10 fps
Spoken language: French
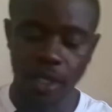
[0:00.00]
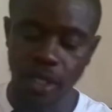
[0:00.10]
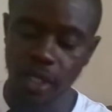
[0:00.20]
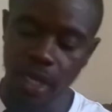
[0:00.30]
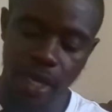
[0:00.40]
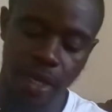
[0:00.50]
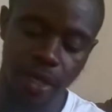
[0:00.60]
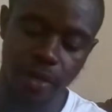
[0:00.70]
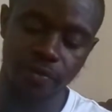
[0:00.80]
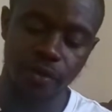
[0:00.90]
C'est
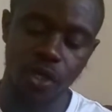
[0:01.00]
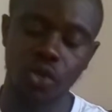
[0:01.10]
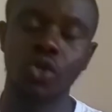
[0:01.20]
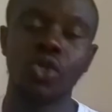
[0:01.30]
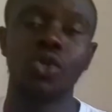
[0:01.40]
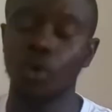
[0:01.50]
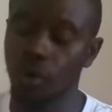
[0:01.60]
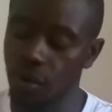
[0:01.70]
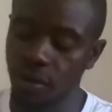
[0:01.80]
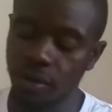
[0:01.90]
le Total
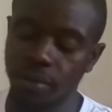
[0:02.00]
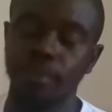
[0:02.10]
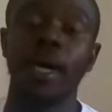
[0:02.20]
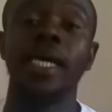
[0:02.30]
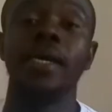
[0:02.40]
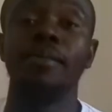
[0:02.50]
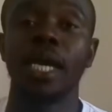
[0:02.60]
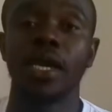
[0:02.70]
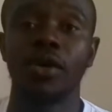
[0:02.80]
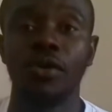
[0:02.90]
Money
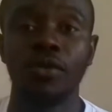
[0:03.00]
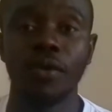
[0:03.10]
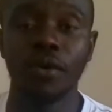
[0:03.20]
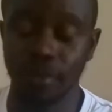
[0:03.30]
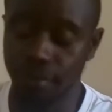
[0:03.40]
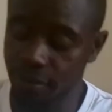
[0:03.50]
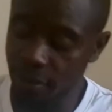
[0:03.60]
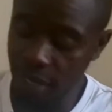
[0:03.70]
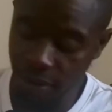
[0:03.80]
Makeover. Voilà,